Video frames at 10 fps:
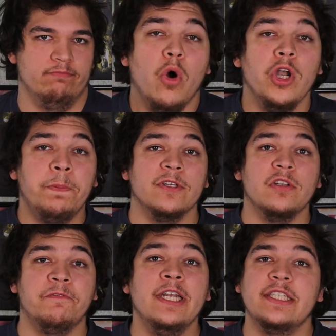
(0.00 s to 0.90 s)
Und ich
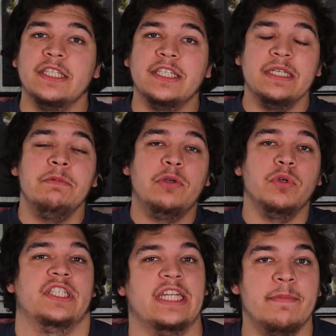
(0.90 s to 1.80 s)
persönlich finde, dass es ein ziemlich
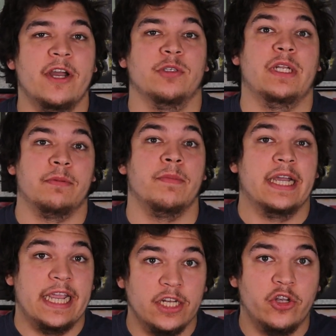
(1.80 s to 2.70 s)
gutes Thema ist, über das man mal
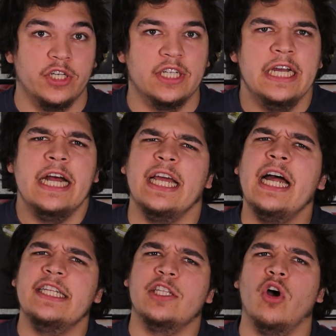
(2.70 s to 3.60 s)
reden könnte, da
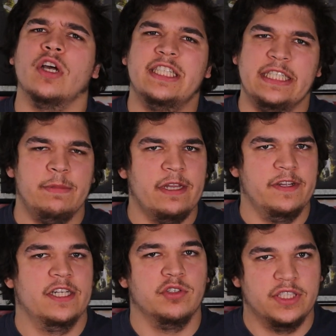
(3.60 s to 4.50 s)
es da doch ziemlich
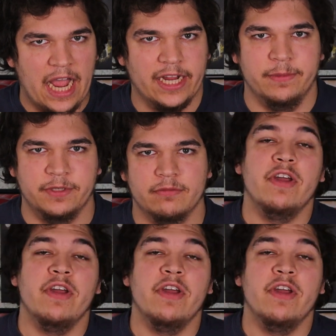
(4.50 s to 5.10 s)
viel zu sagen gibt.